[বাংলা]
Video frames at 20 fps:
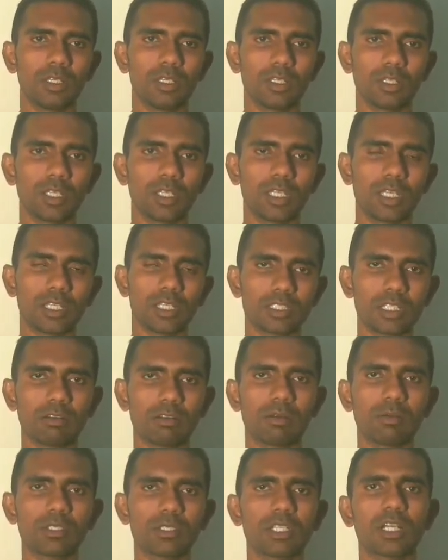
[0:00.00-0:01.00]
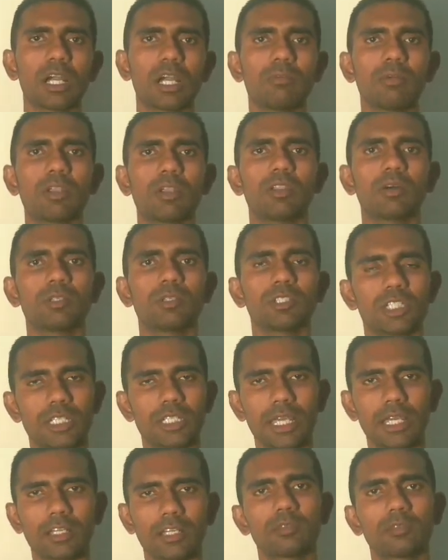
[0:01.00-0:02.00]
এক্সট্রাভাবে যে খাবার লবণ সেটা
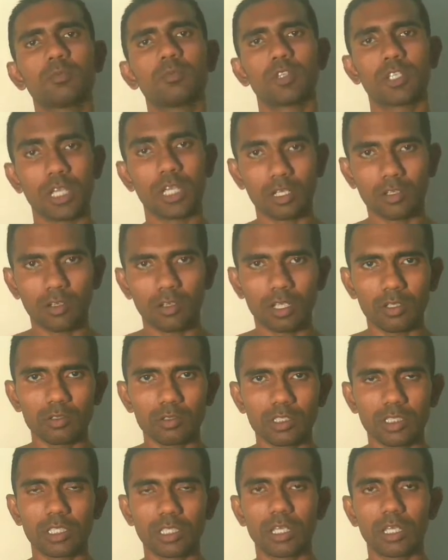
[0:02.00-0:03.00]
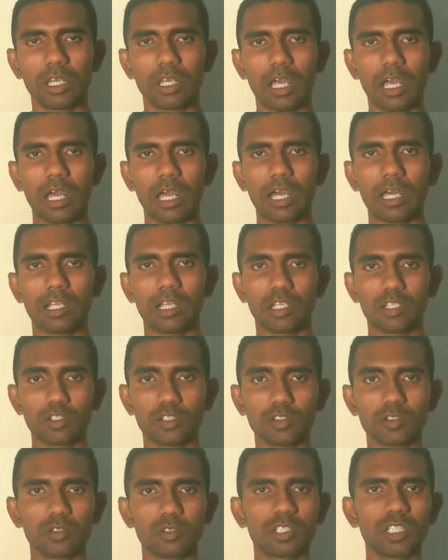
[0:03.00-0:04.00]
একদমই পরিহার করা উচিত আর
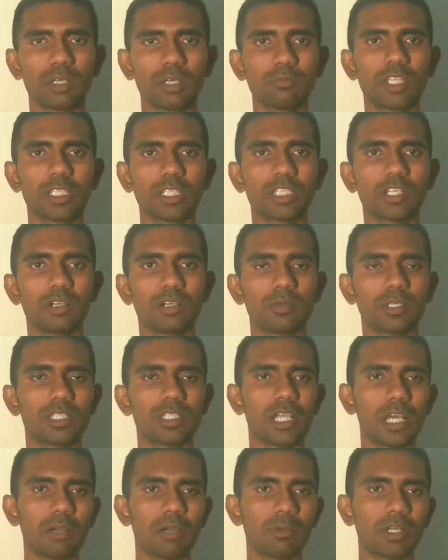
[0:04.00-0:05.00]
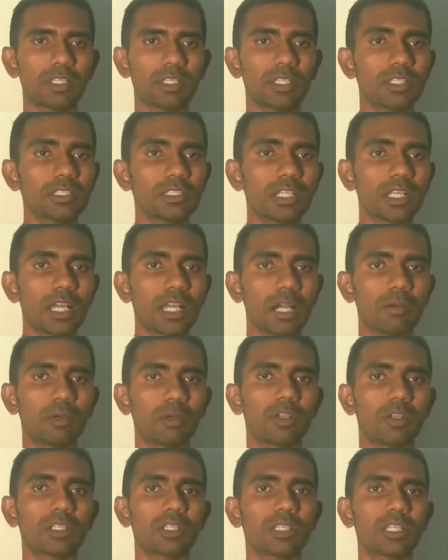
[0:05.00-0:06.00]
সোডিয়াম দেখতে হবে যে আমাদের যে খাবার অর্থাৎ
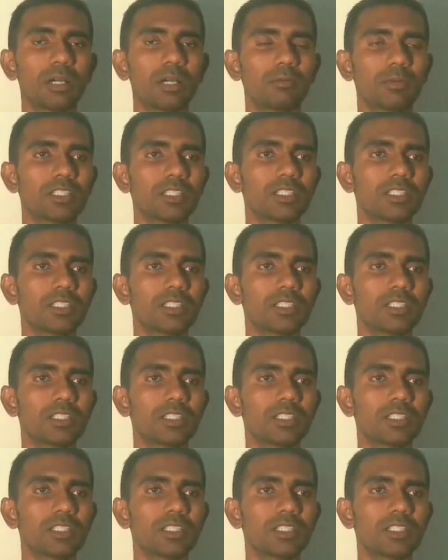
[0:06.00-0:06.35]
আমরা যে